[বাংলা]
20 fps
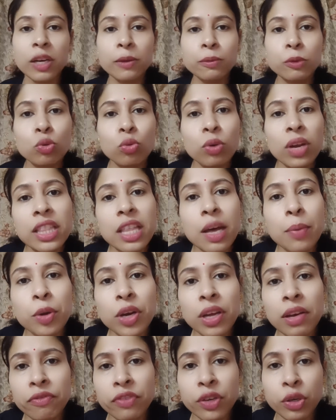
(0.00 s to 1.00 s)
ক্লিপস তুলে
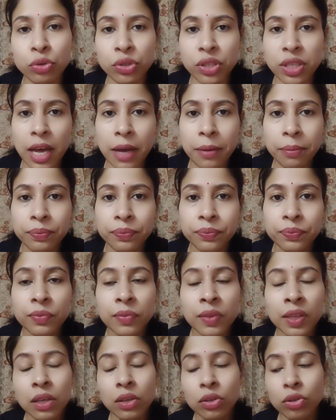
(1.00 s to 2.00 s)
তারপরে ভিউজ নেয়
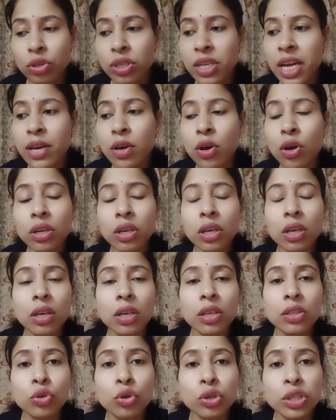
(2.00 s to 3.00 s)
তো যাই হোক
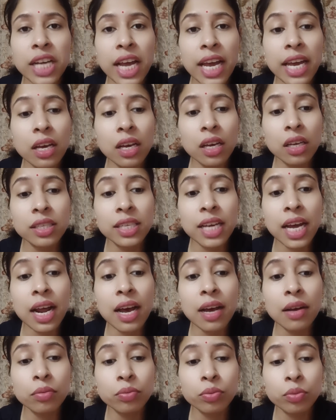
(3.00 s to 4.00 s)
তো সেই
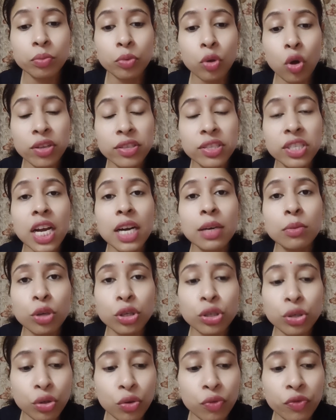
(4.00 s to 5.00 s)
যারা কনসার্ন
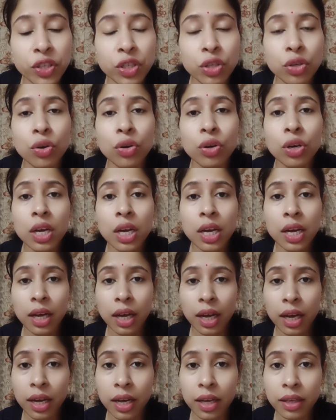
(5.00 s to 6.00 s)
বশত ভিডিও
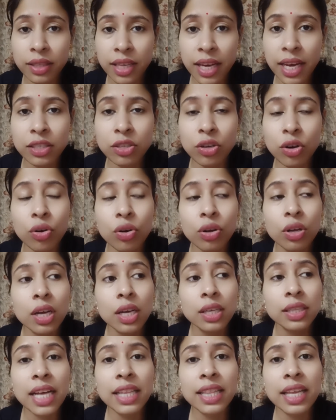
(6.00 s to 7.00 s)
দিয়েছিল
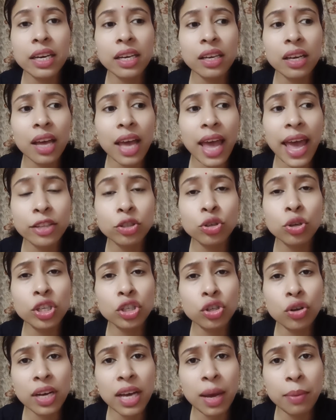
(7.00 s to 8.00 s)
তাদের
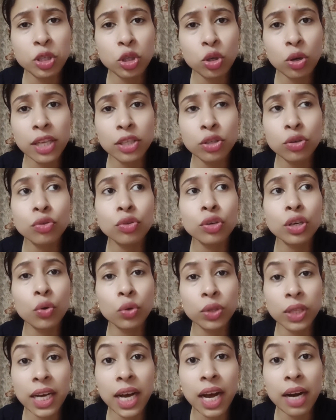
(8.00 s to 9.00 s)
একজনের সঙ্গে আমি যোগাযোগ করে
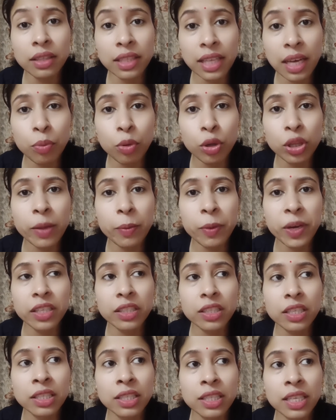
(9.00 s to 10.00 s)
অধিকার দিয়ে বলতে
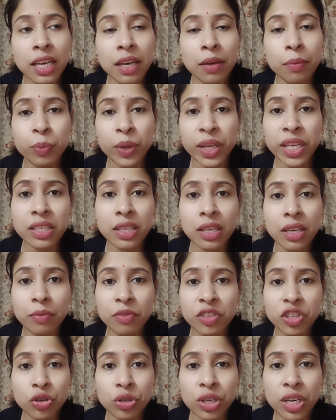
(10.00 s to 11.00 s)
পেরেছি যে প্লিজ এই
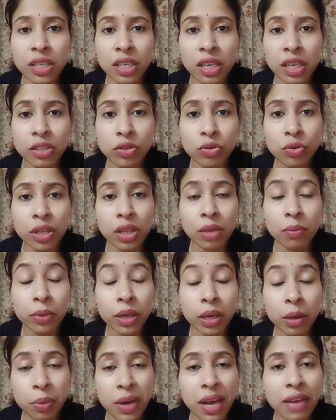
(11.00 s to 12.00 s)
ভিডিওটা ডিলিট করে
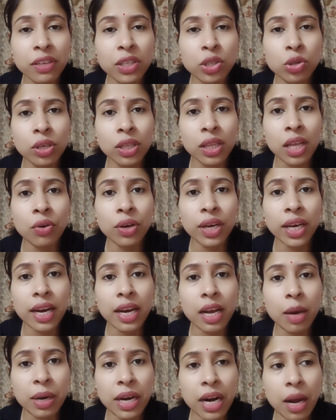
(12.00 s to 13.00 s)
প্রাইভেট করে দাও
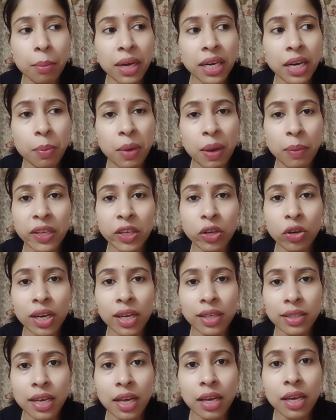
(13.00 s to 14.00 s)
এখানে আমার নাম্বারটা পাবলিক করা
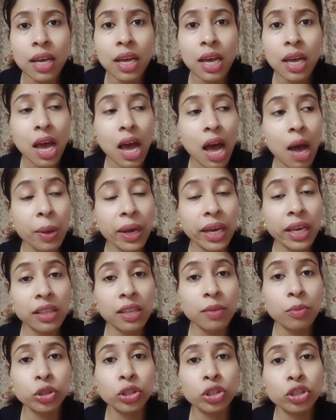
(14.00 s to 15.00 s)
আছে আমাকে
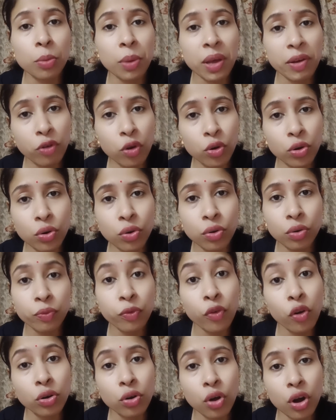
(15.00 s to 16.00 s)
ইতিমধ্যে সবাই ফোন
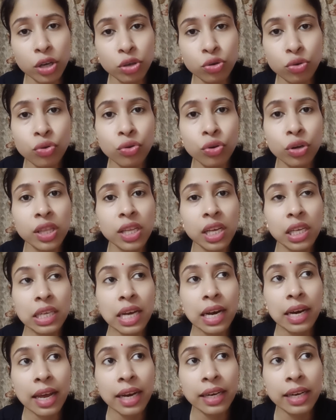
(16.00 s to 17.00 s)
ফোন করা শুরু করে দিয়েছে
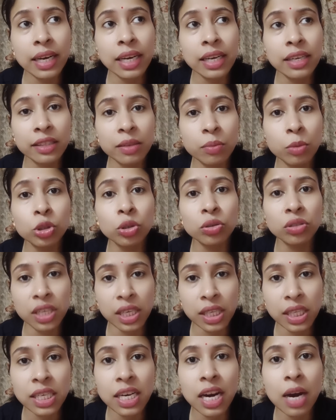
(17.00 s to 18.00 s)
আর এটাকে রীতিমতন
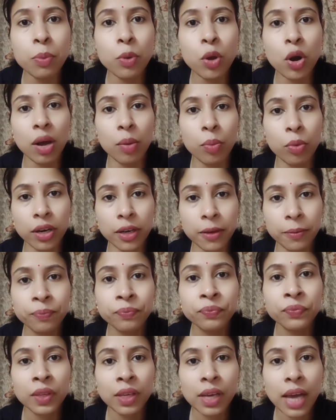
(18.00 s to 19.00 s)
ডিস্টার্ব করা বলে
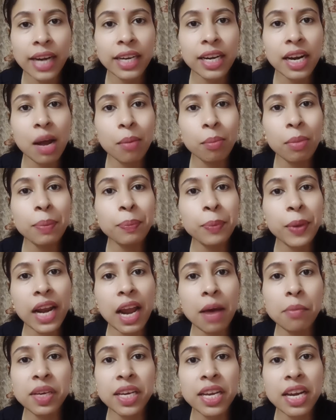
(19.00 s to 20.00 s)
একটা নাম্বার
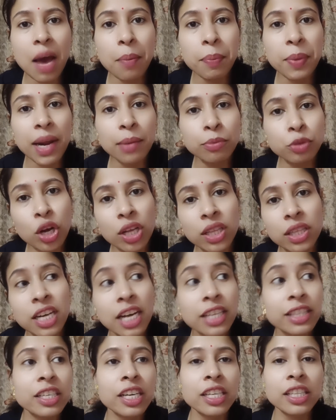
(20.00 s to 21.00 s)
পেলাম কি না পেলাম
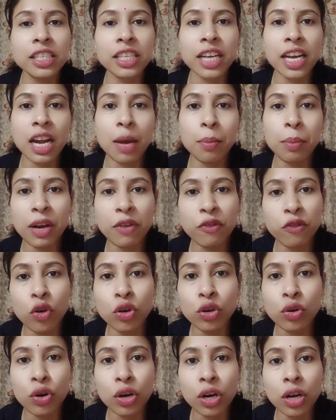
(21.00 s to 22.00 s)
সাথে সাথে সেই নাম্বারে ফোন
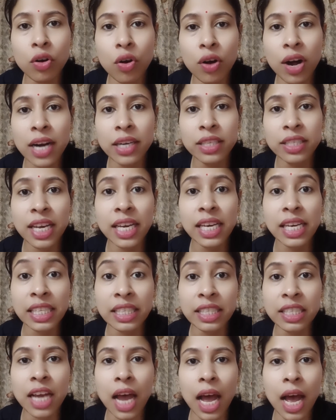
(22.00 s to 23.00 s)
করার যে
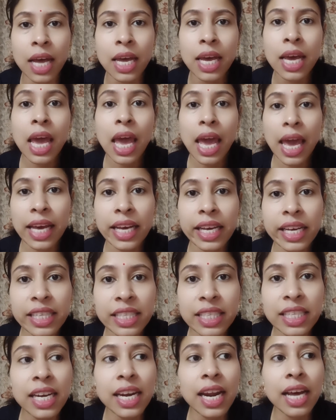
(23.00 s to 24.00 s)
ইচ্ছা এই
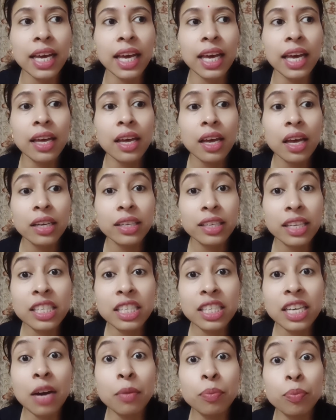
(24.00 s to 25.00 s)
ইচ্ছেটাকে
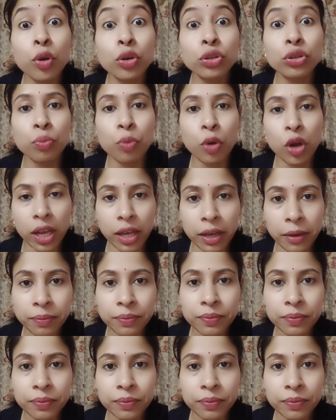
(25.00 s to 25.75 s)
ডিস্টার্ব বোধ বলে